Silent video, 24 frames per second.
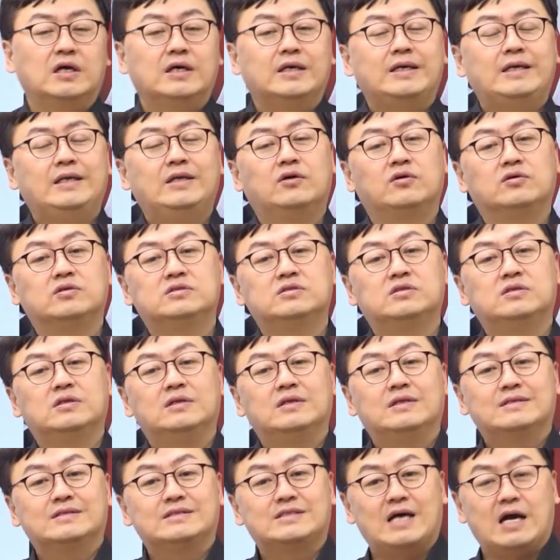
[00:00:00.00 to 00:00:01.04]
이런
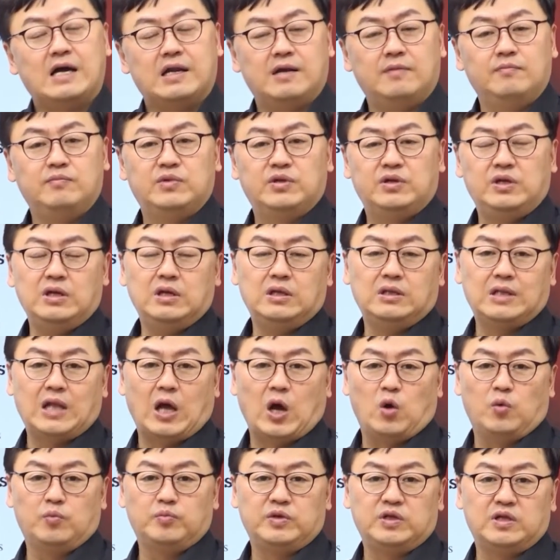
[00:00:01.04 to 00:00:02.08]
사람들이
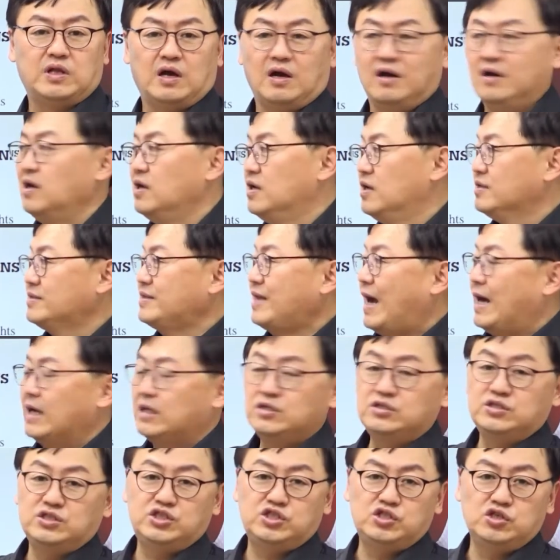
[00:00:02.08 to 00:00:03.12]
나옵니다.
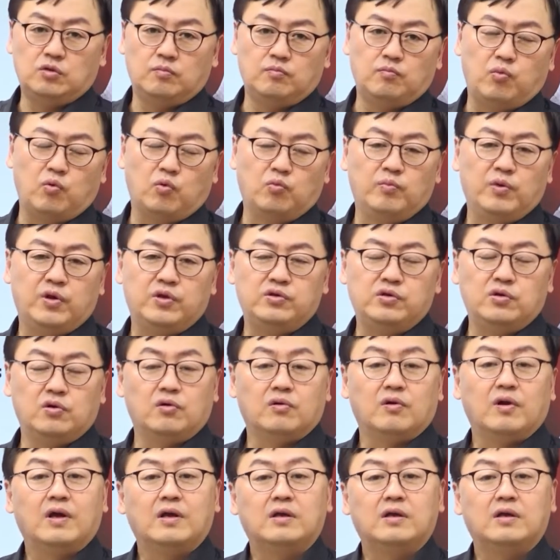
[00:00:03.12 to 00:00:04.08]
다른 시험 보면요.